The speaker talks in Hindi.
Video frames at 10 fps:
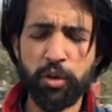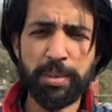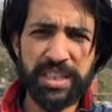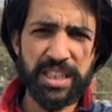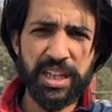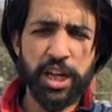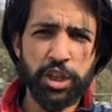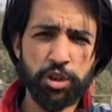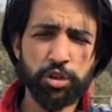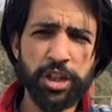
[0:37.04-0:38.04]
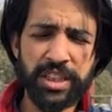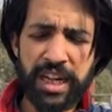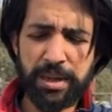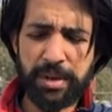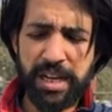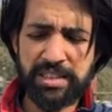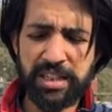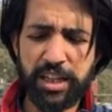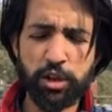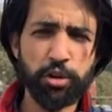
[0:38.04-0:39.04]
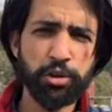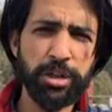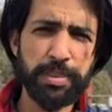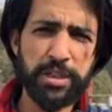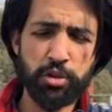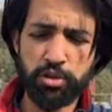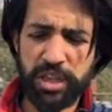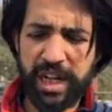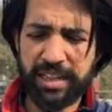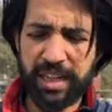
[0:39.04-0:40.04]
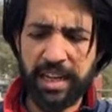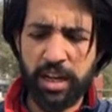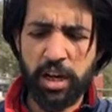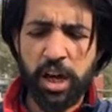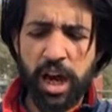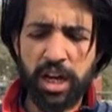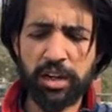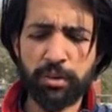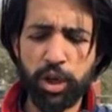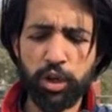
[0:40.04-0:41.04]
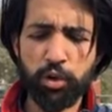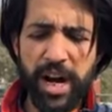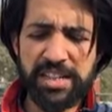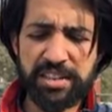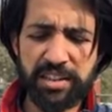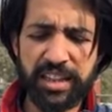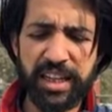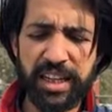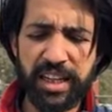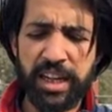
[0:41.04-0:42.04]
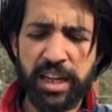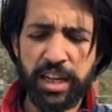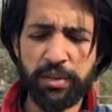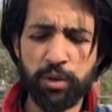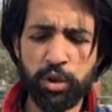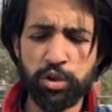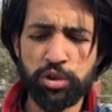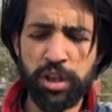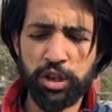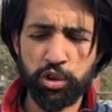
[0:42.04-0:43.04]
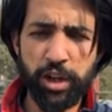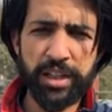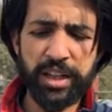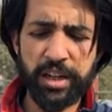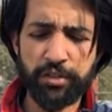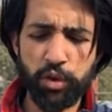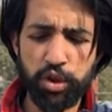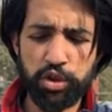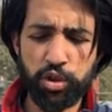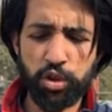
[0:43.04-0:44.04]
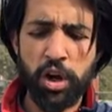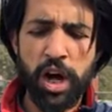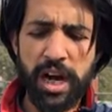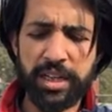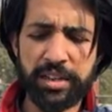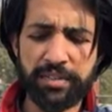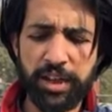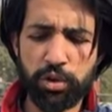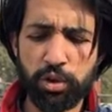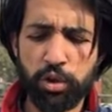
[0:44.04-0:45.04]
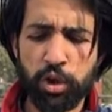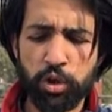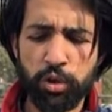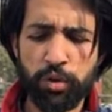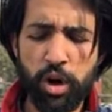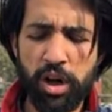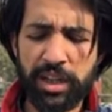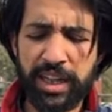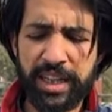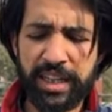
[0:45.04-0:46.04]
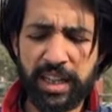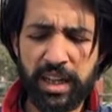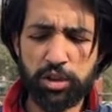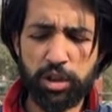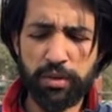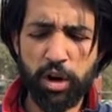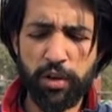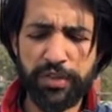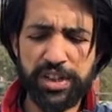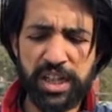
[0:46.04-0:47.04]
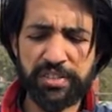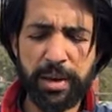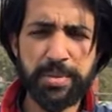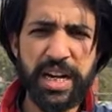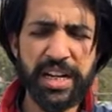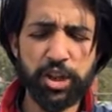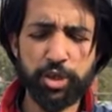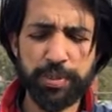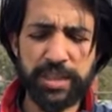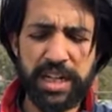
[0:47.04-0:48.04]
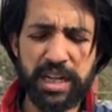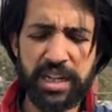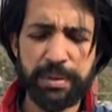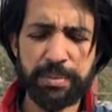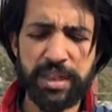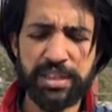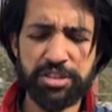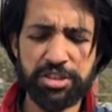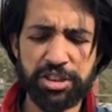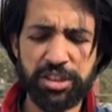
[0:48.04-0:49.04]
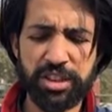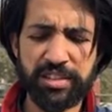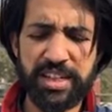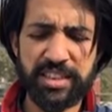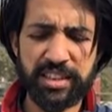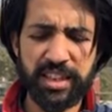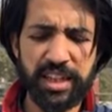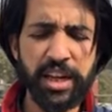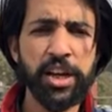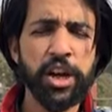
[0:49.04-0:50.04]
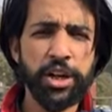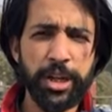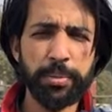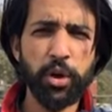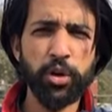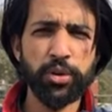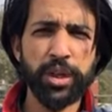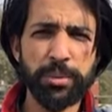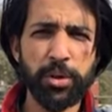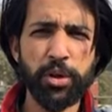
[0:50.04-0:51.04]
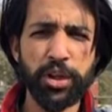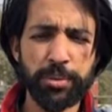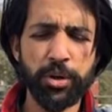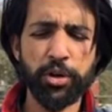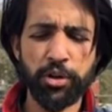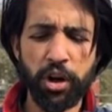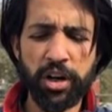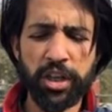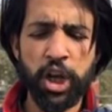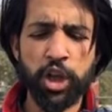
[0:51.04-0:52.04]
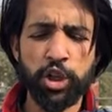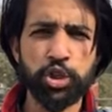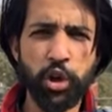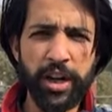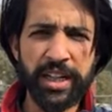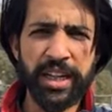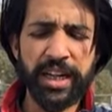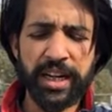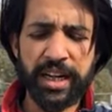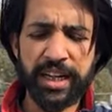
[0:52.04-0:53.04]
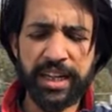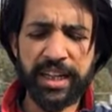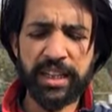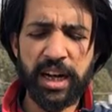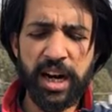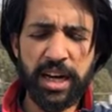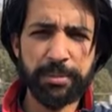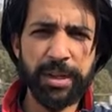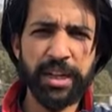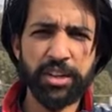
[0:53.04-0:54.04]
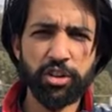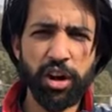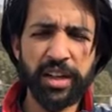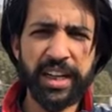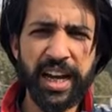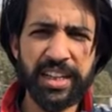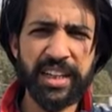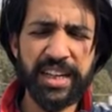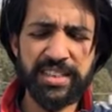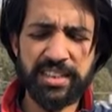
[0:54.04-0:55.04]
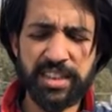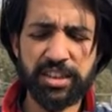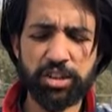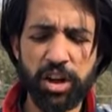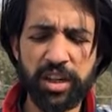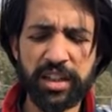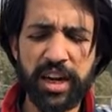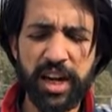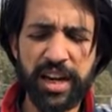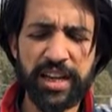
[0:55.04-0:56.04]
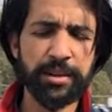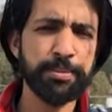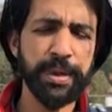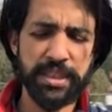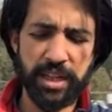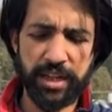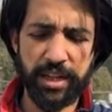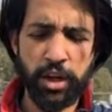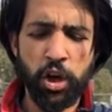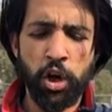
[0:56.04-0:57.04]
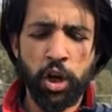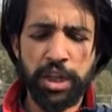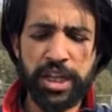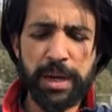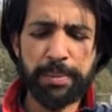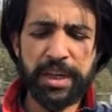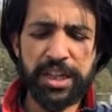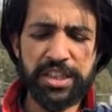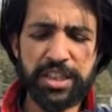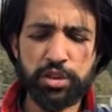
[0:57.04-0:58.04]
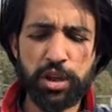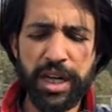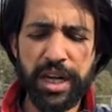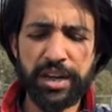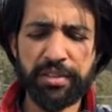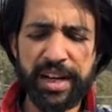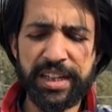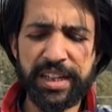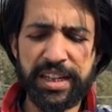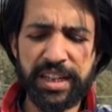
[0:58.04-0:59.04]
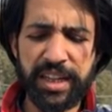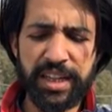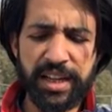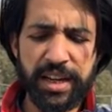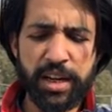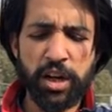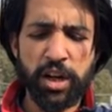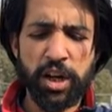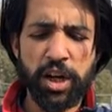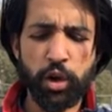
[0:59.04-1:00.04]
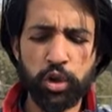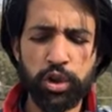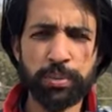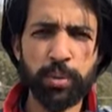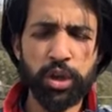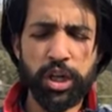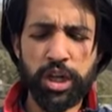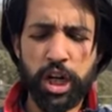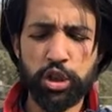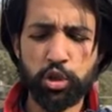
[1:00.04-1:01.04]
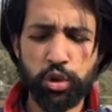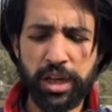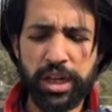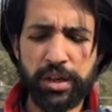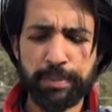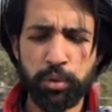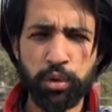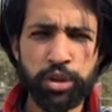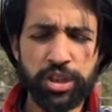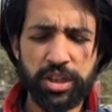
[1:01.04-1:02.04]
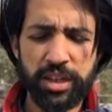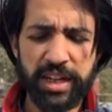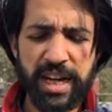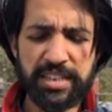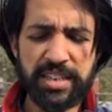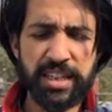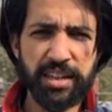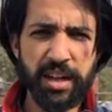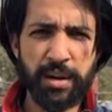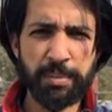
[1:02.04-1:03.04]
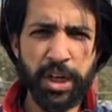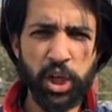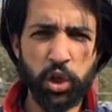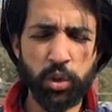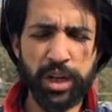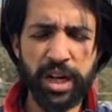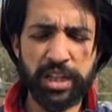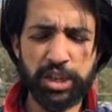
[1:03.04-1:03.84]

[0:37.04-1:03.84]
वो बच्चे जिन्होंने तालीम हासिल की और उनके पास रोज़गार नहीं है अगर वो ये ख्वाहिश रखते हैं कि वो ज्वाइन करें फोर्स को अग्निवीर को तो वो ऑनलाइन जो है वो ऑफिशियली वेबसाइट के ऊपर जाकर अपनी रजिस्ट्रेशन करवा सकते हैं डब्ल्यू डब्ल्यू डब्ल्यू डॉट ज्वाइन इंडियन आर्मी डॉट एन आई सी डॉट आई एन पे जाके ये अप्लीकेशन जो हैं ये इनवाइटेड की गई हैं उधमपुर राजौरी पुंछ रियासी रामबन डोडा